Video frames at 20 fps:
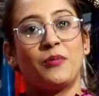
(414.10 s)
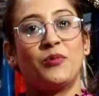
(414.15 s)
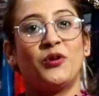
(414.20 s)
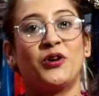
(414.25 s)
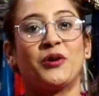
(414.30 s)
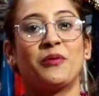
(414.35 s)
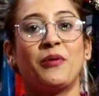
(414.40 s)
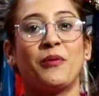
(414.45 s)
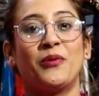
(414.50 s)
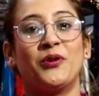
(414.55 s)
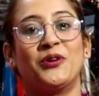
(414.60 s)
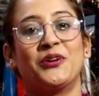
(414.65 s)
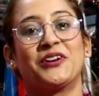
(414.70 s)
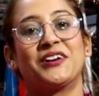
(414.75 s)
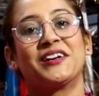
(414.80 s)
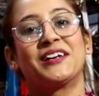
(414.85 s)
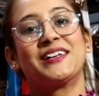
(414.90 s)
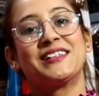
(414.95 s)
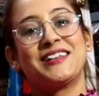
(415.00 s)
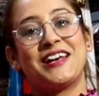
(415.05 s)
आप लोग भी
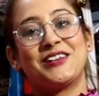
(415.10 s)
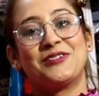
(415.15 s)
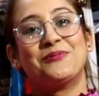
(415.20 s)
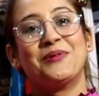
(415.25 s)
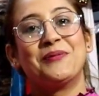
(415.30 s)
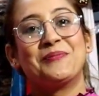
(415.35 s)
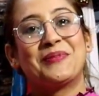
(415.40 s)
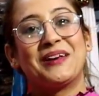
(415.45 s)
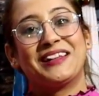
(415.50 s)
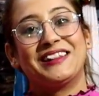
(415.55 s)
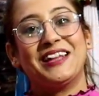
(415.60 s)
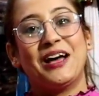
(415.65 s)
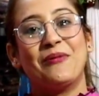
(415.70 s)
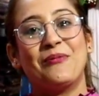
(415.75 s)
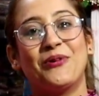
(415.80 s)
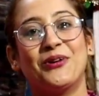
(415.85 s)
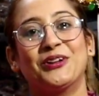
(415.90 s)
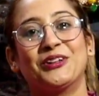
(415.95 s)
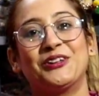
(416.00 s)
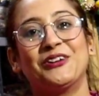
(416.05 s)
बोलोगे की जैस मैम कितना
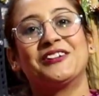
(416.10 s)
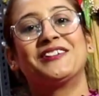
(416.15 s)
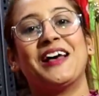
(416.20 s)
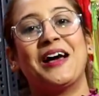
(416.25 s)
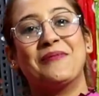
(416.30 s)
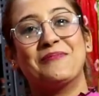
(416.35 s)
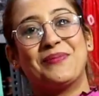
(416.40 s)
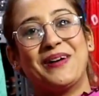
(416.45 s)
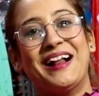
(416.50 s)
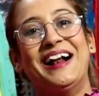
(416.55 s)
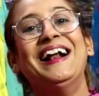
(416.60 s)
बोलते हो सैंपल